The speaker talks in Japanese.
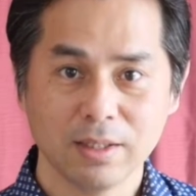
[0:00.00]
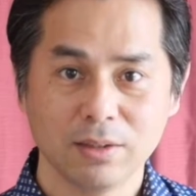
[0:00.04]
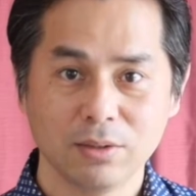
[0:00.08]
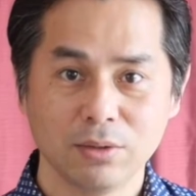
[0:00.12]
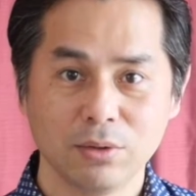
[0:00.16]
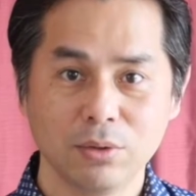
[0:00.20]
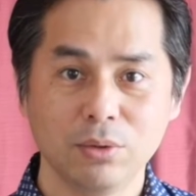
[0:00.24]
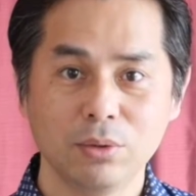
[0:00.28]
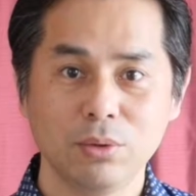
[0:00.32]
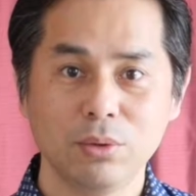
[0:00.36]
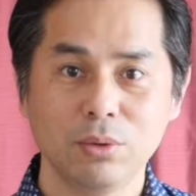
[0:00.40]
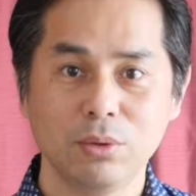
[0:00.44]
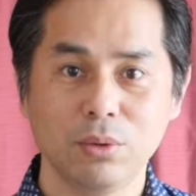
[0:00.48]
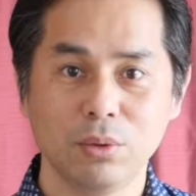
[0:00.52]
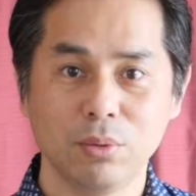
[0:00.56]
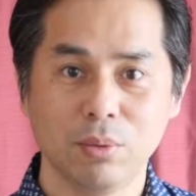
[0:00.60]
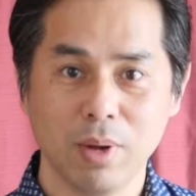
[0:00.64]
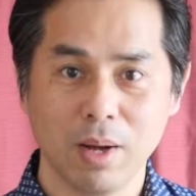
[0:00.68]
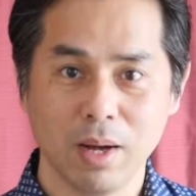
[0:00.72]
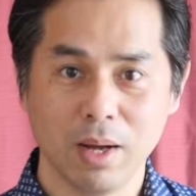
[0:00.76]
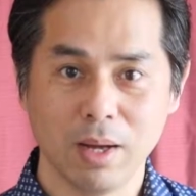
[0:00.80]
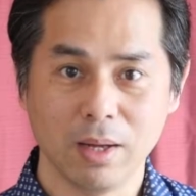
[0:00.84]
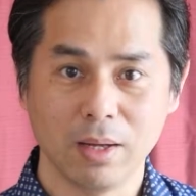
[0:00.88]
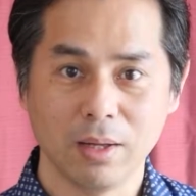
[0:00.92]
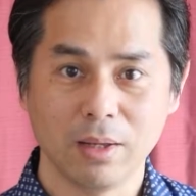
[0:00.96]
ということ
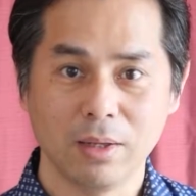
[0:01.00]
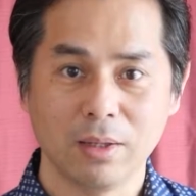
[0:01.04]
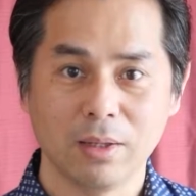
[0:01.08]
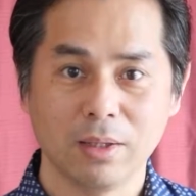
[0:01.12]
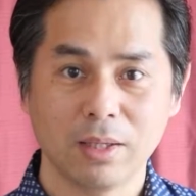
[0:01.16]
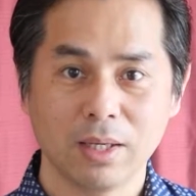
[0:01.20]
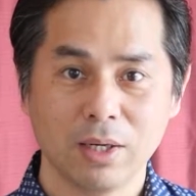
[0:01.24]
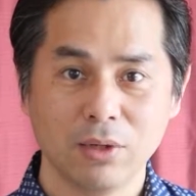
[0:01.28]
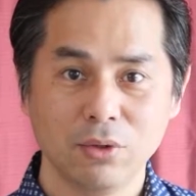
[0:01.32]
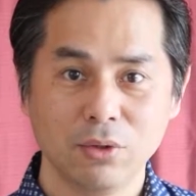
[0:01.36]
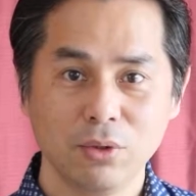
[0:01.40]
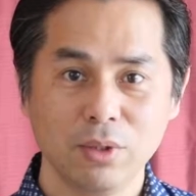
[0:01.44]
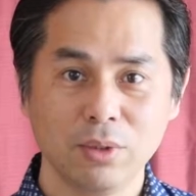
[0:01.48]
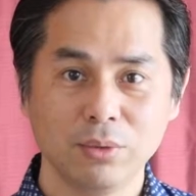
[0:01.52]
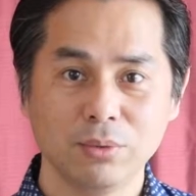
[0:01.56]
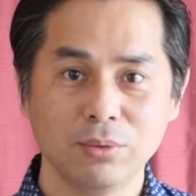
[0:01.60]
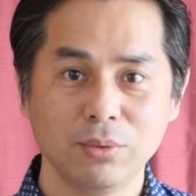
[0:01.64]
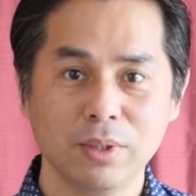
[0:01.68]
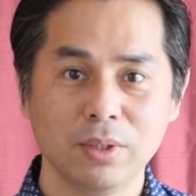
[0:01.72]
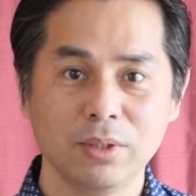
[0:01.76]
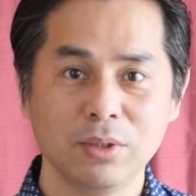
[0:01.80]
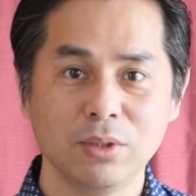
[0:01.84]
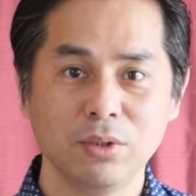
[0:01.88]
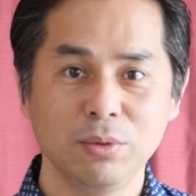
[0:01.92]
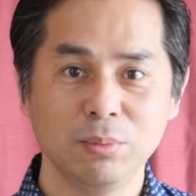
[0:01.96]
は過度な不
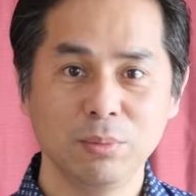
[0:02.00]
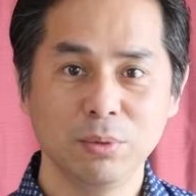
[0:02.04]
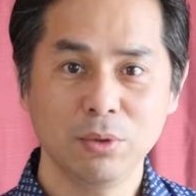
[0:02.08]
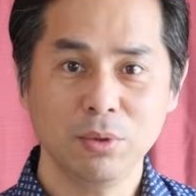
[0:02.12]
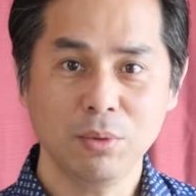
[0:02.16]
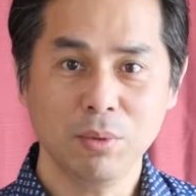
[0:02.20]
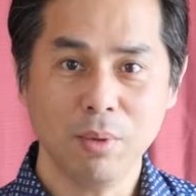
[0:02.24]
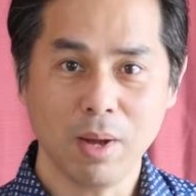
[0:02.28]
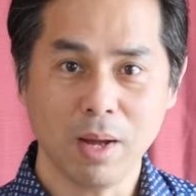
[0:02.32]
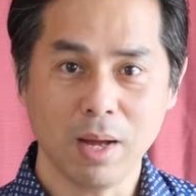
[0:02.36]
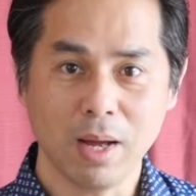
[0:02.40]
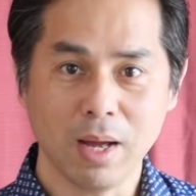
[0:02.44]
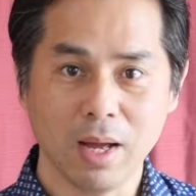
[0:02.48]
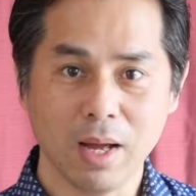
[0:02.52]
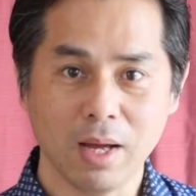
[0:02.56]
安っていうものは